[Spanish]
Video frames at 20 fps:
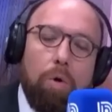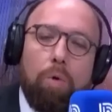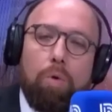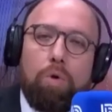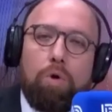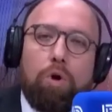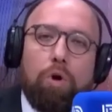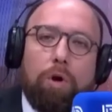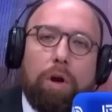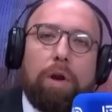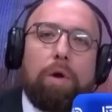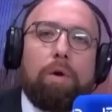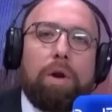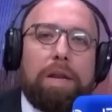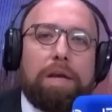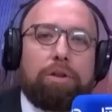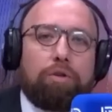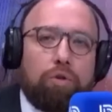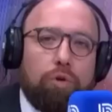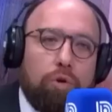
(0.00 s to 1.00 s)
un correo
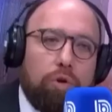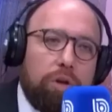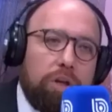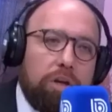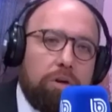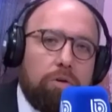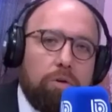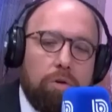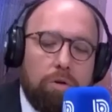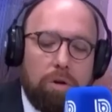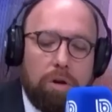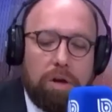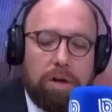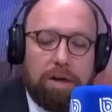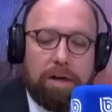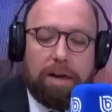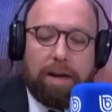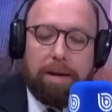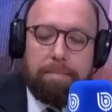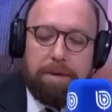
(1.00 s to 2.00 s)
electrónico
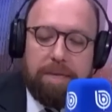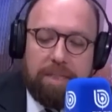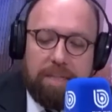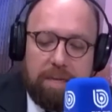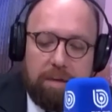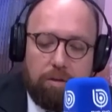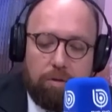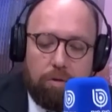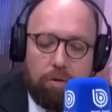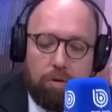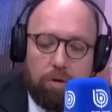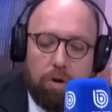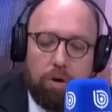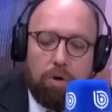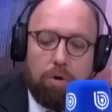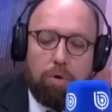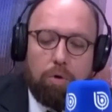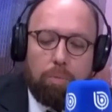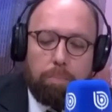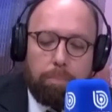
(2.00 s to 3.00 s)
remitido
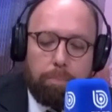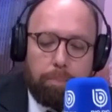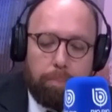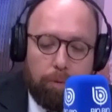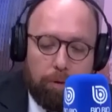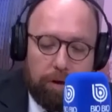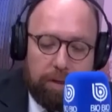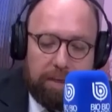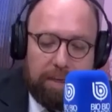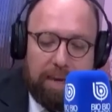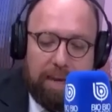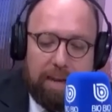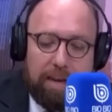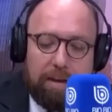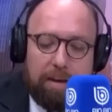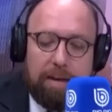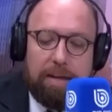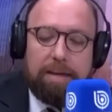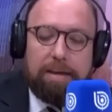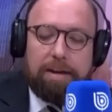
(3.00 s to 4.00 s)
por
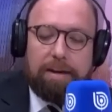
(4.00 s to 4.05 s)
quién?